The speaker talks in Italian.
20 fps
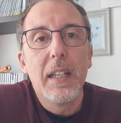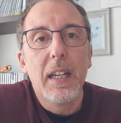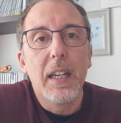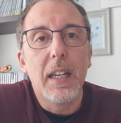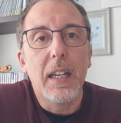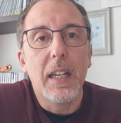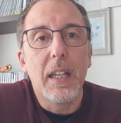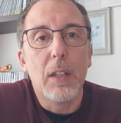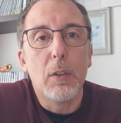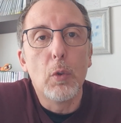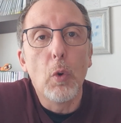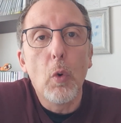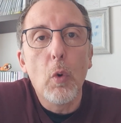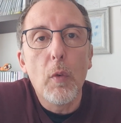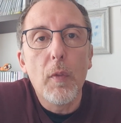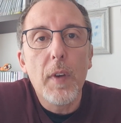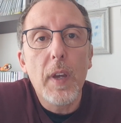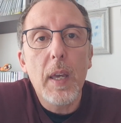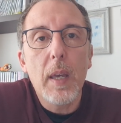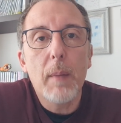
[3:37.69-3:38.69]
eh,
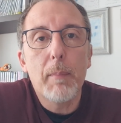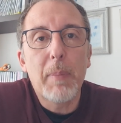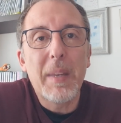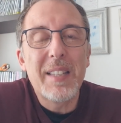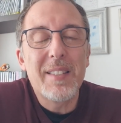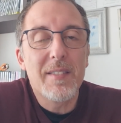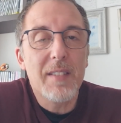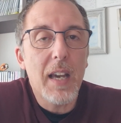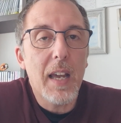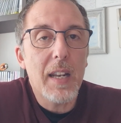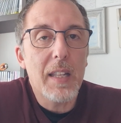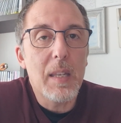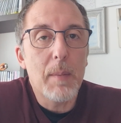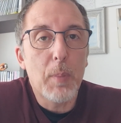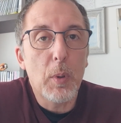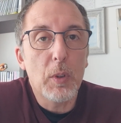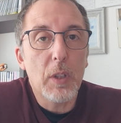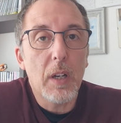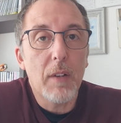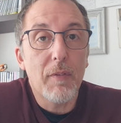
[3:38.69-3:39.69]
dove pensare di
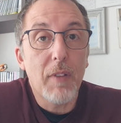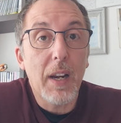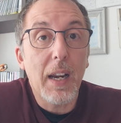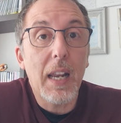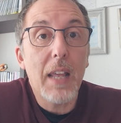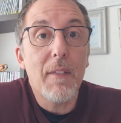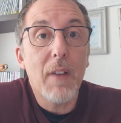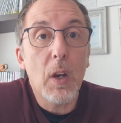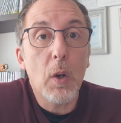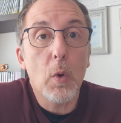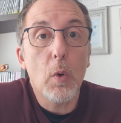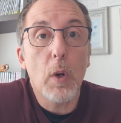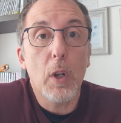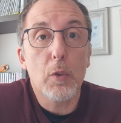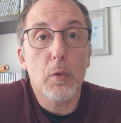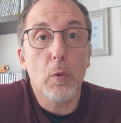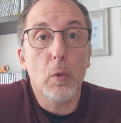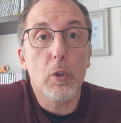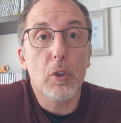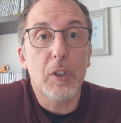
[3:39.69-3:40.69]
poter far leva ancora
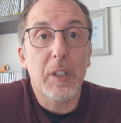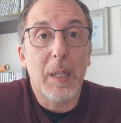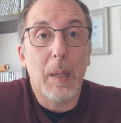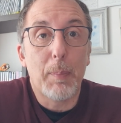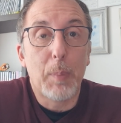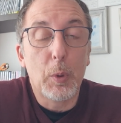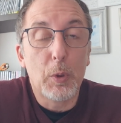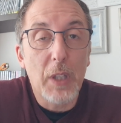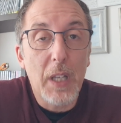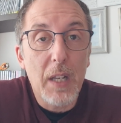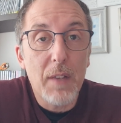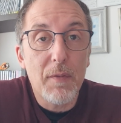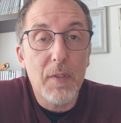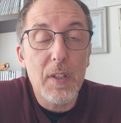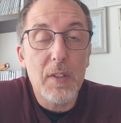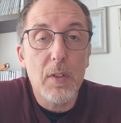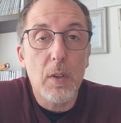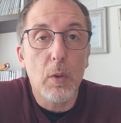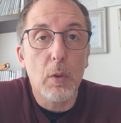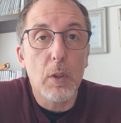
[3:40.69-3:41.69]
sullo strapotere
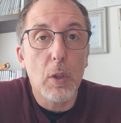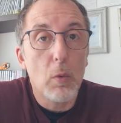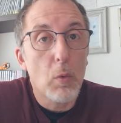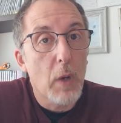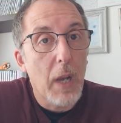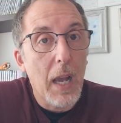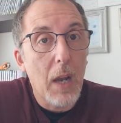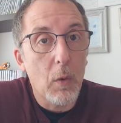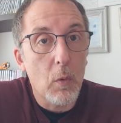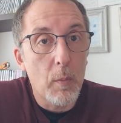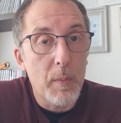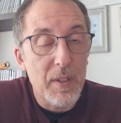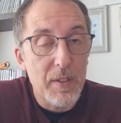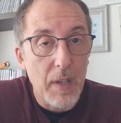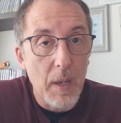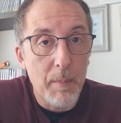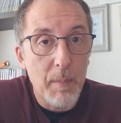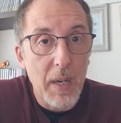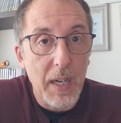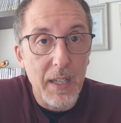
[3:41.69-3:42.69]
fisico di Lukaku mi
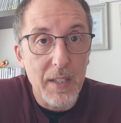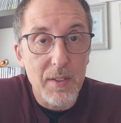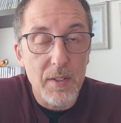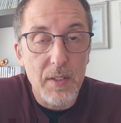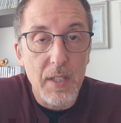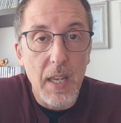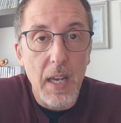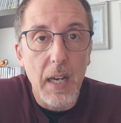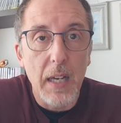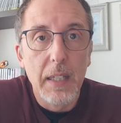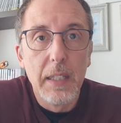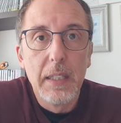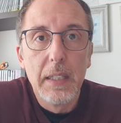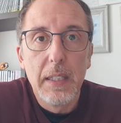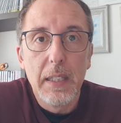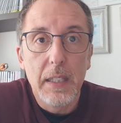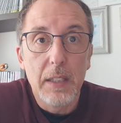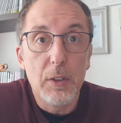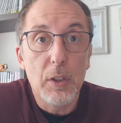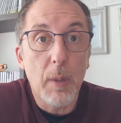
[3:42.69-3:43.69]
sembra che sia
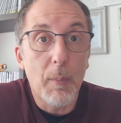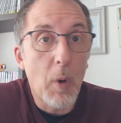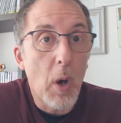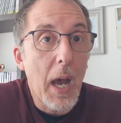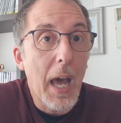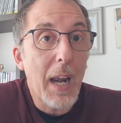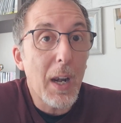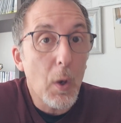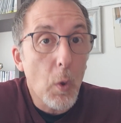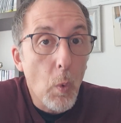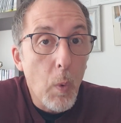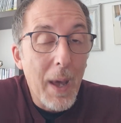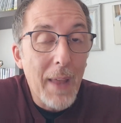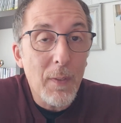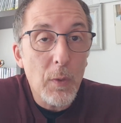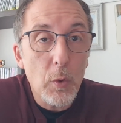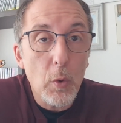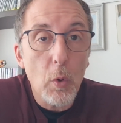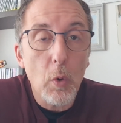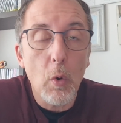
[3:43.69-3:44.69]
diciamo
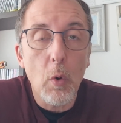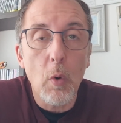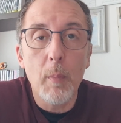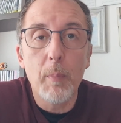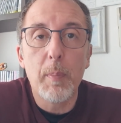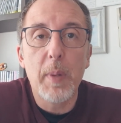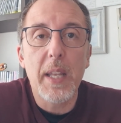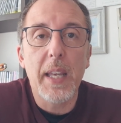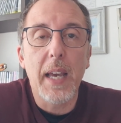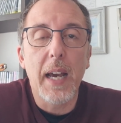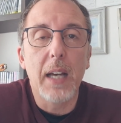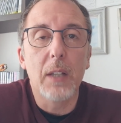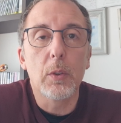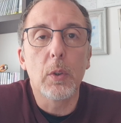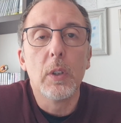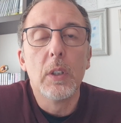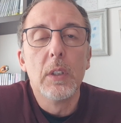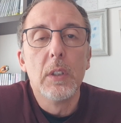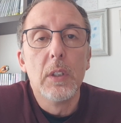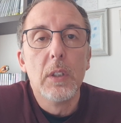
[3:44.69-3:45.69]
alquanto
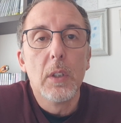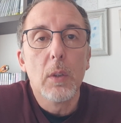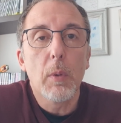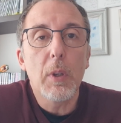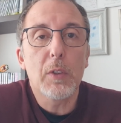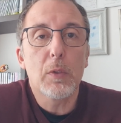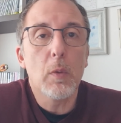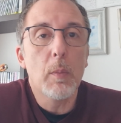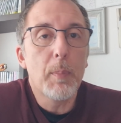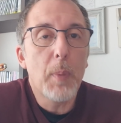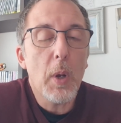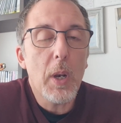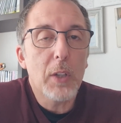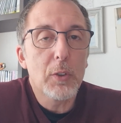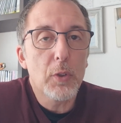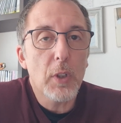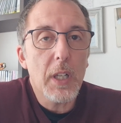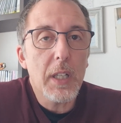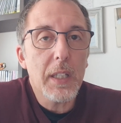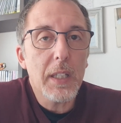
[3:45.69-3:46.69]
complicato questa è un po' la
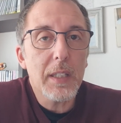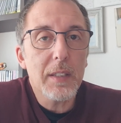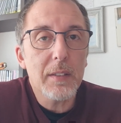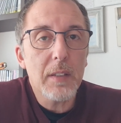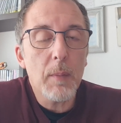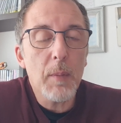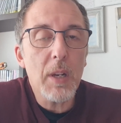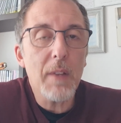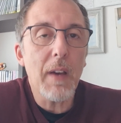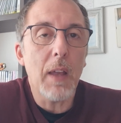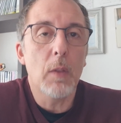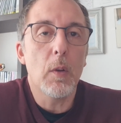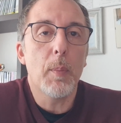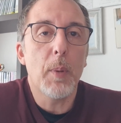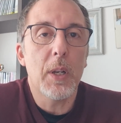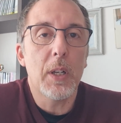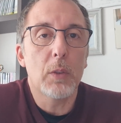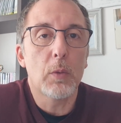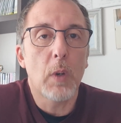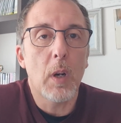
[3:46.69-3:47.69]
giornata che stiamo arrivando
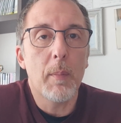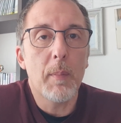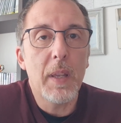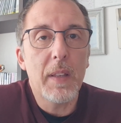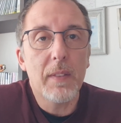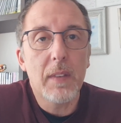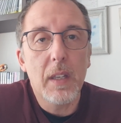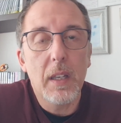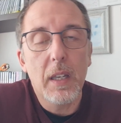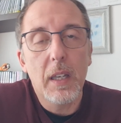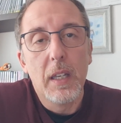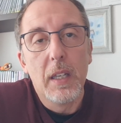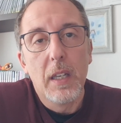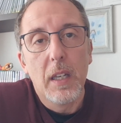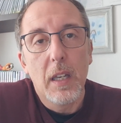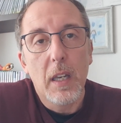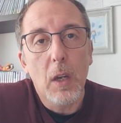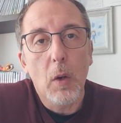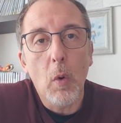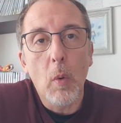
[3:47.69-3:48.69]
poi naturalmente
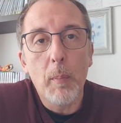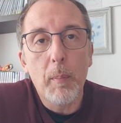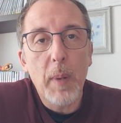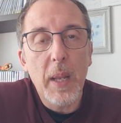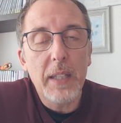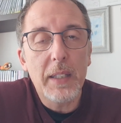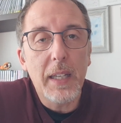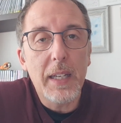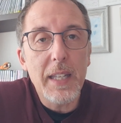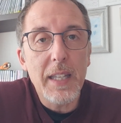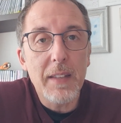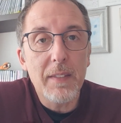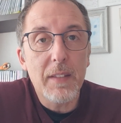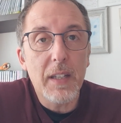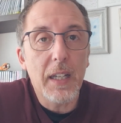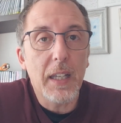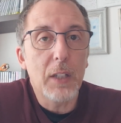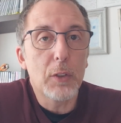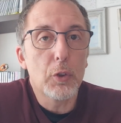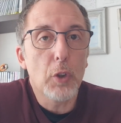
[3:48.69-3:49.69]
eh, completa
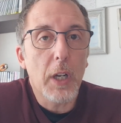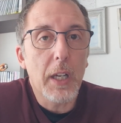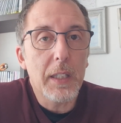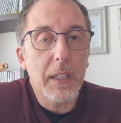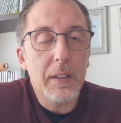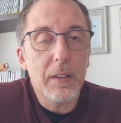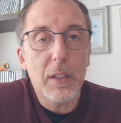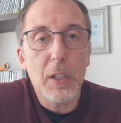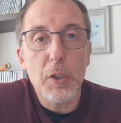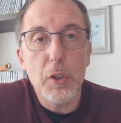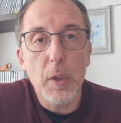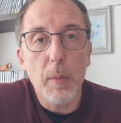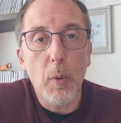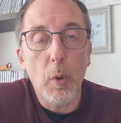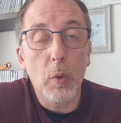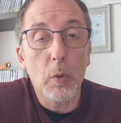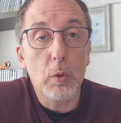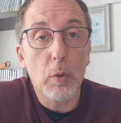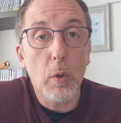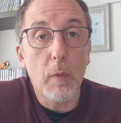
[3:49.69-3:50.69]
l'Inter che gioca d'anticipo
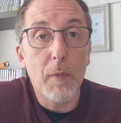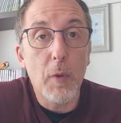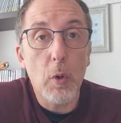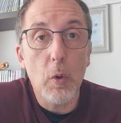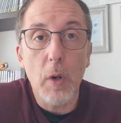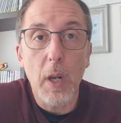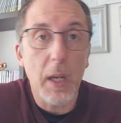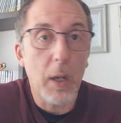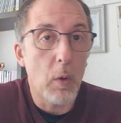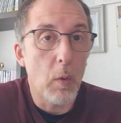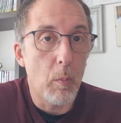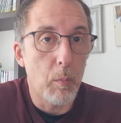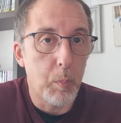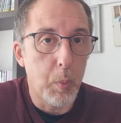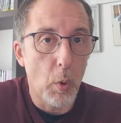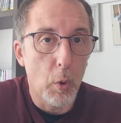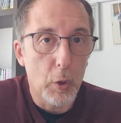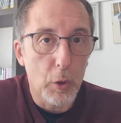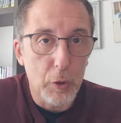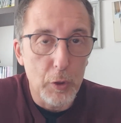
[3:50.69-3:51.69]
contro il Verona che non
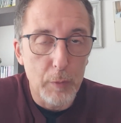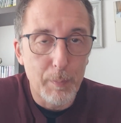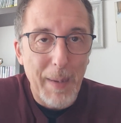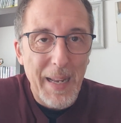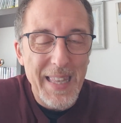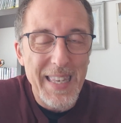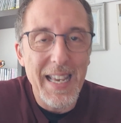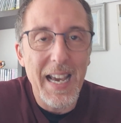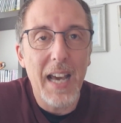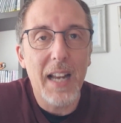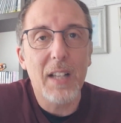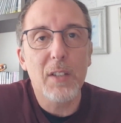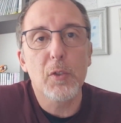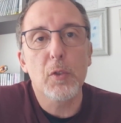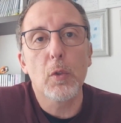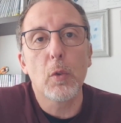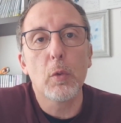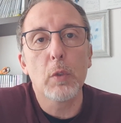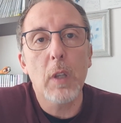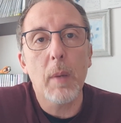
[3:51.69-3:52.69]
può sbagliare
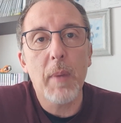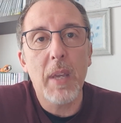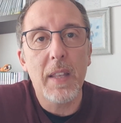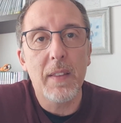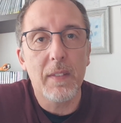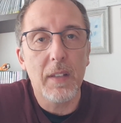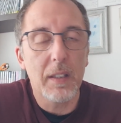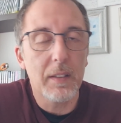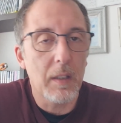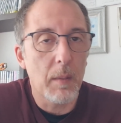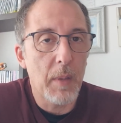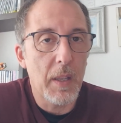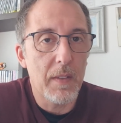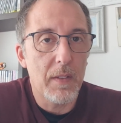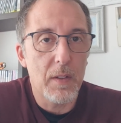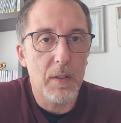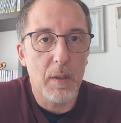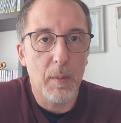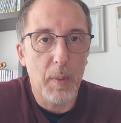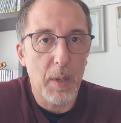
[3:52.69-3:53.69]
assolutamente
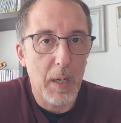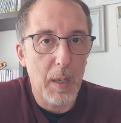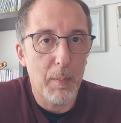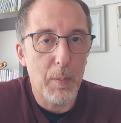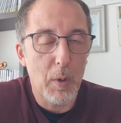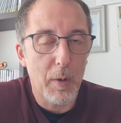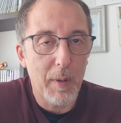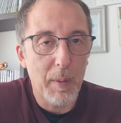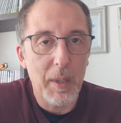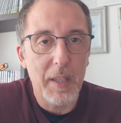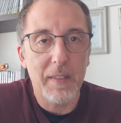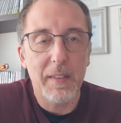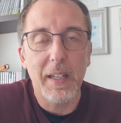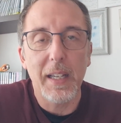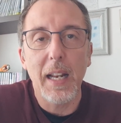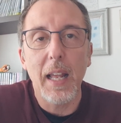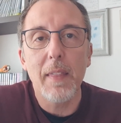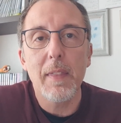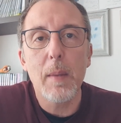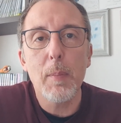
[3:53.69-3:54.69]
altrimenti si aprirebbero veramente
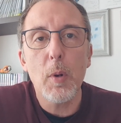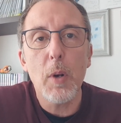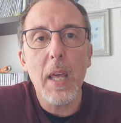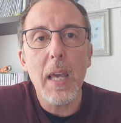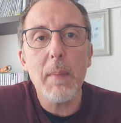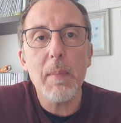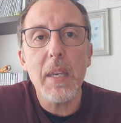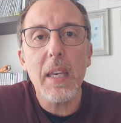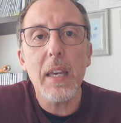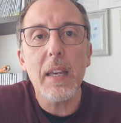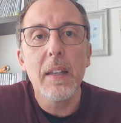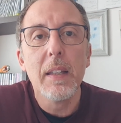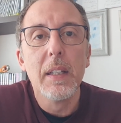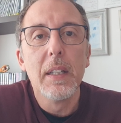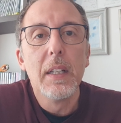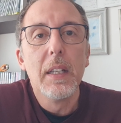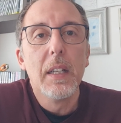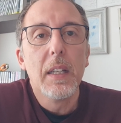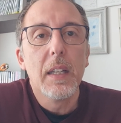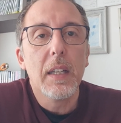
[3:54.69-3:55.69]
grandi polemiche
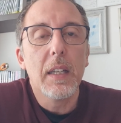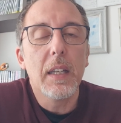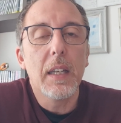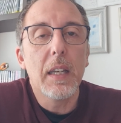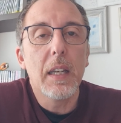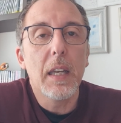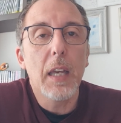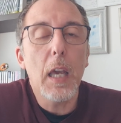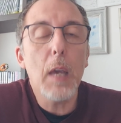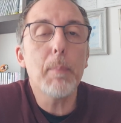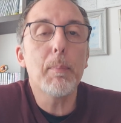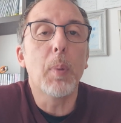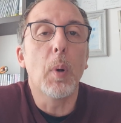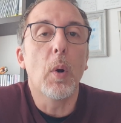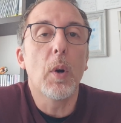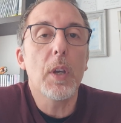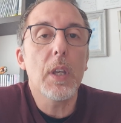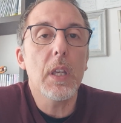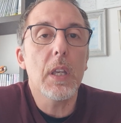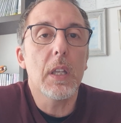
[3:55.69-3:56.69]
eh, e
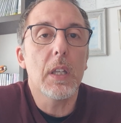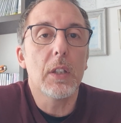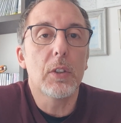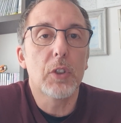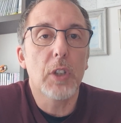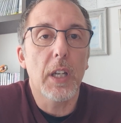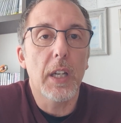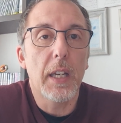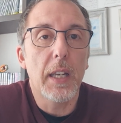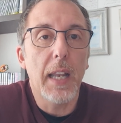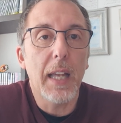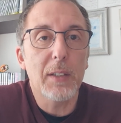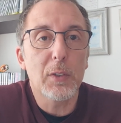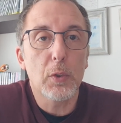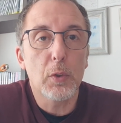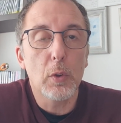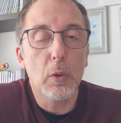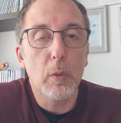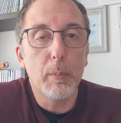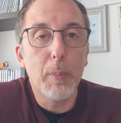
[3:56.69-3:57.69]
poi c'è
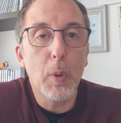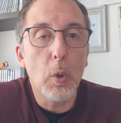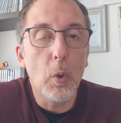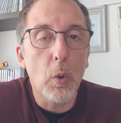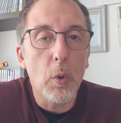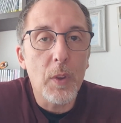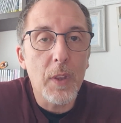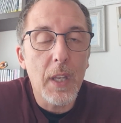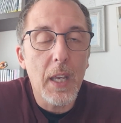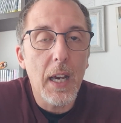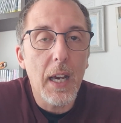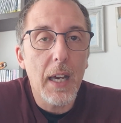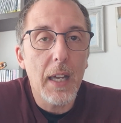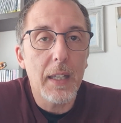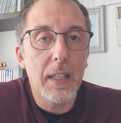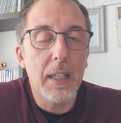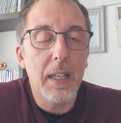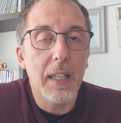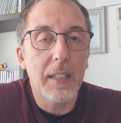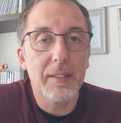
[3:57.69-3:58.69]
Lazio-Bologna
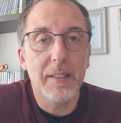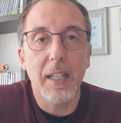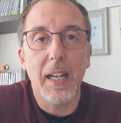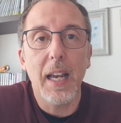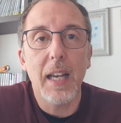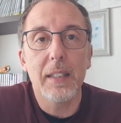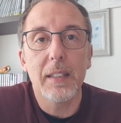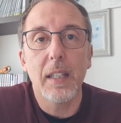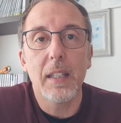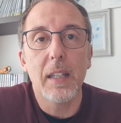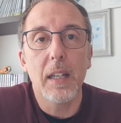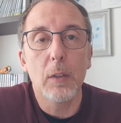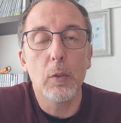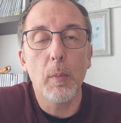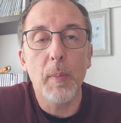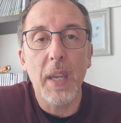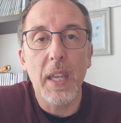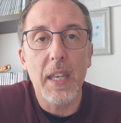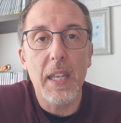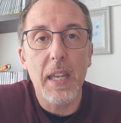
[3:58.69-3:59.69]
nella serata della
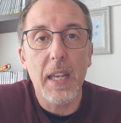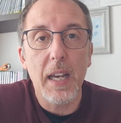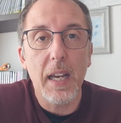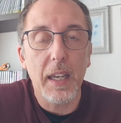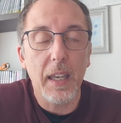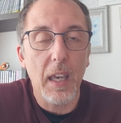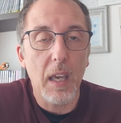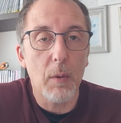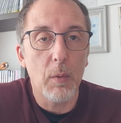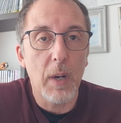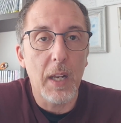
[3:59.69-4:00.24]
domenica che è